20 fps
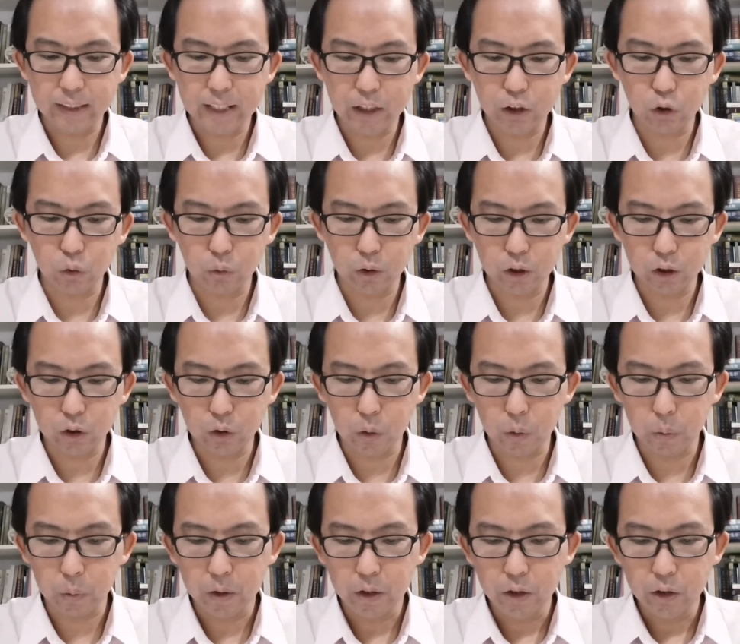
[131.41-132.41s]
下走的时
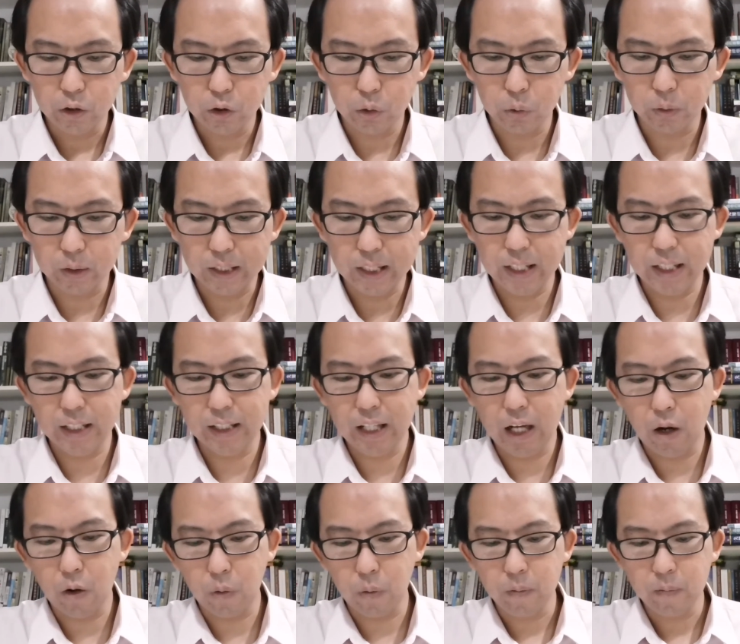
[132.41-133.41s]
候，就提
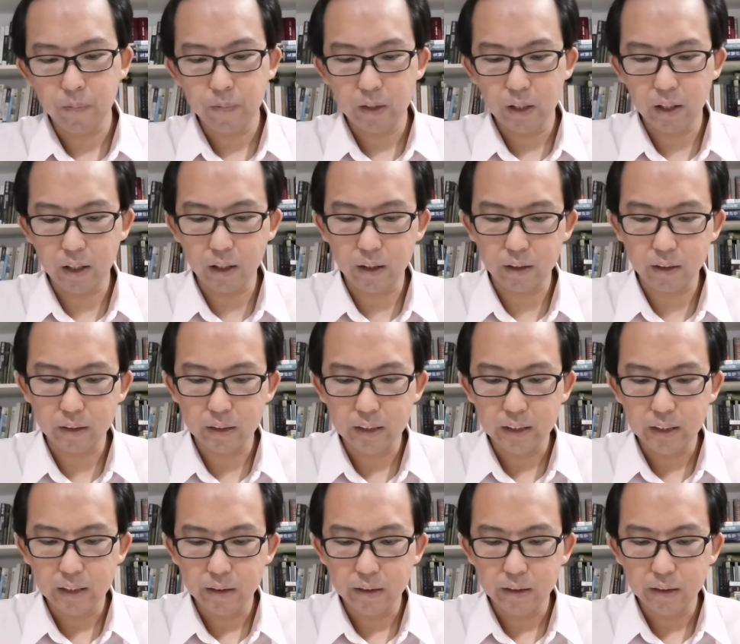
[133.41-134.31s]
到呃